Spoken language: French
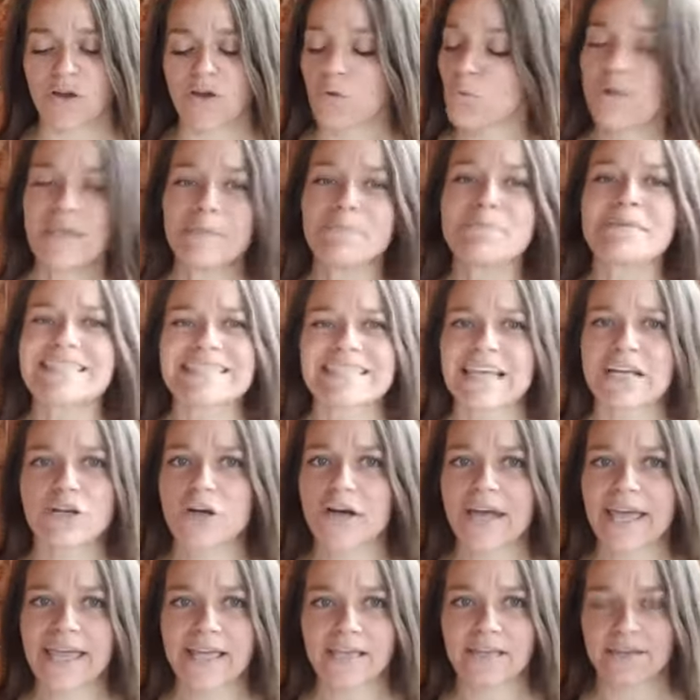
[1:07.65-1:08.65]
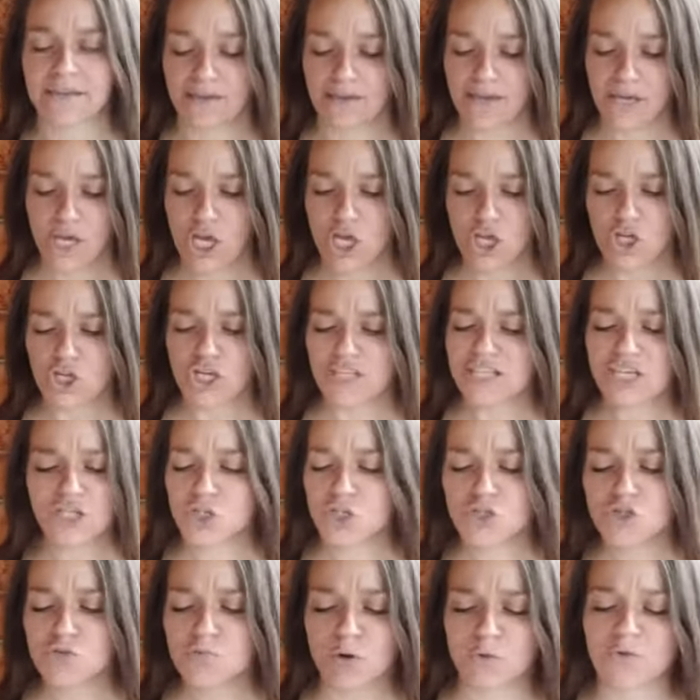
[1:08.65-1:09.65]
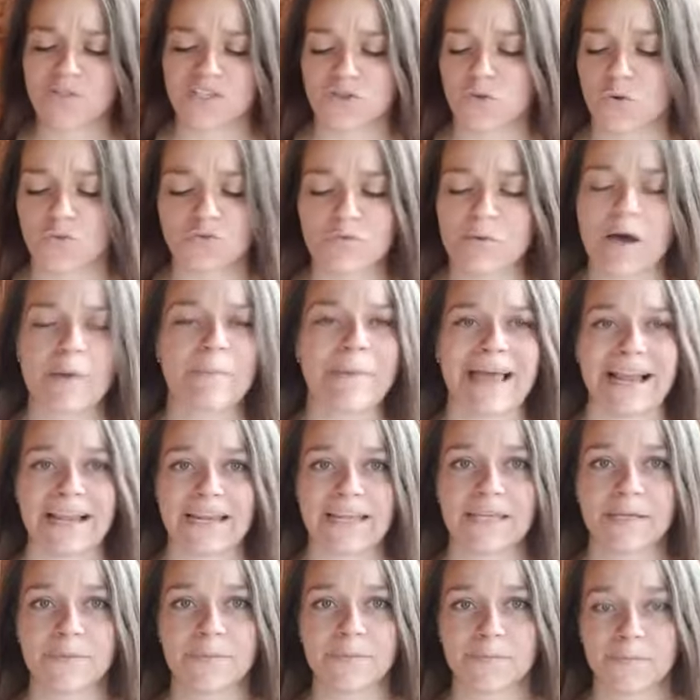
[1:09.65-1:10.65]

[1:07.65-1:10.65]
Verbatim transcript: Oui, puis c'est correct. Il y a déjà du monde qui sont venus m'en parler.